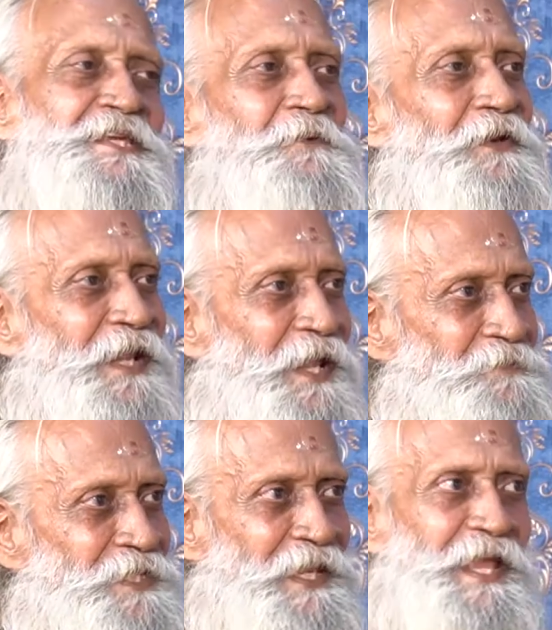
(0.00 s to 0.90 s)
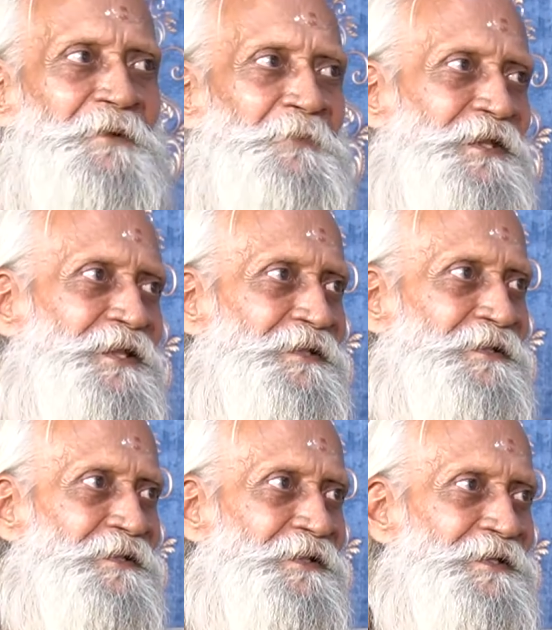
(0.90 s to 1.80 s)
జేబులో నా యాప్స్ లేకపోయినా
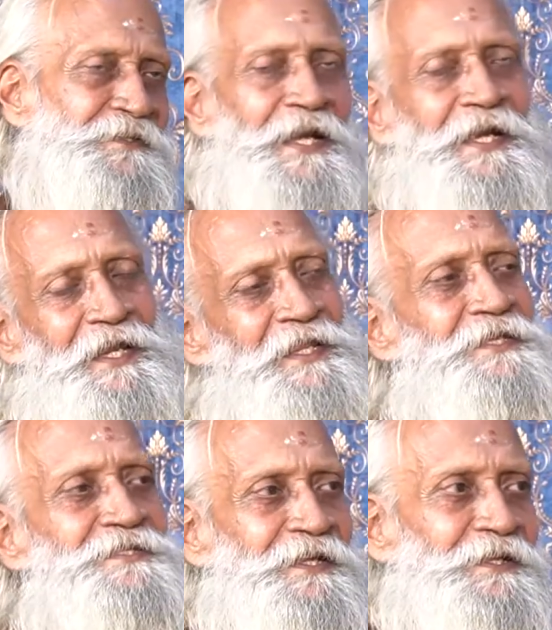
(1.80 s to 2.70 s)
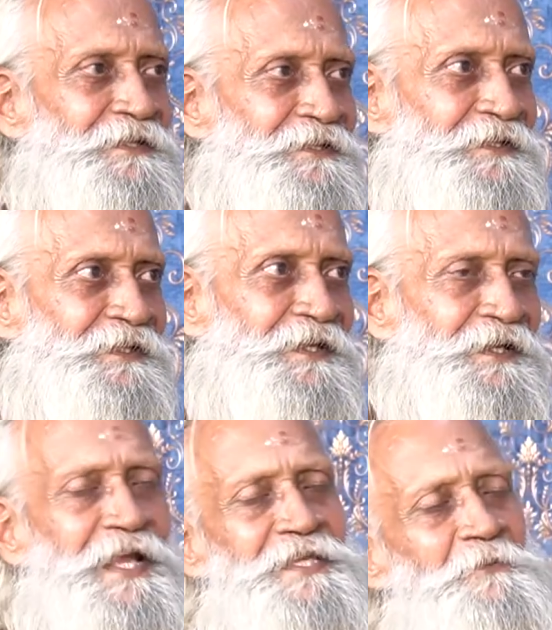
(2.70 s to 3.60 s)
ఎక్కడైనా సరే
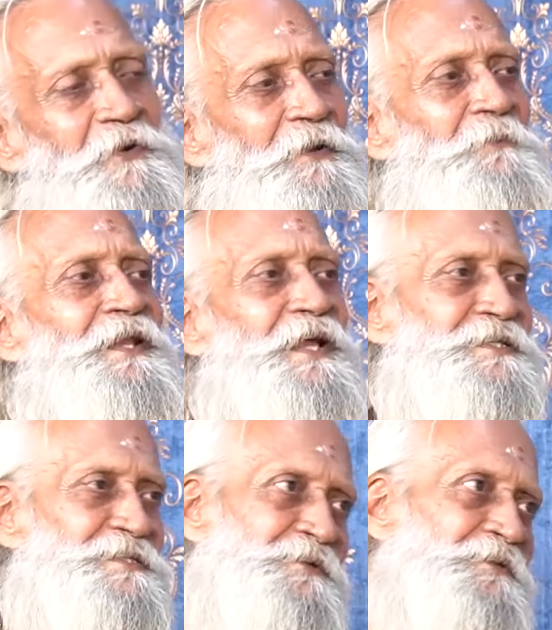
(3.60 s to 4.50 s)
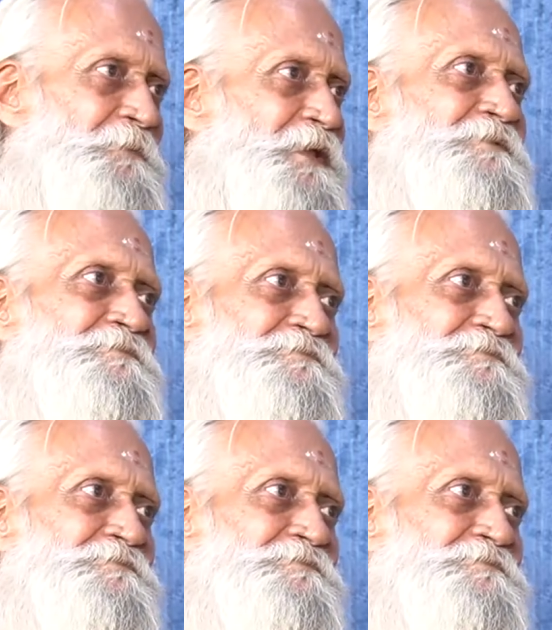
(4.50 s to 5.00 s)
రాజభోగమే రాజ జీవితమే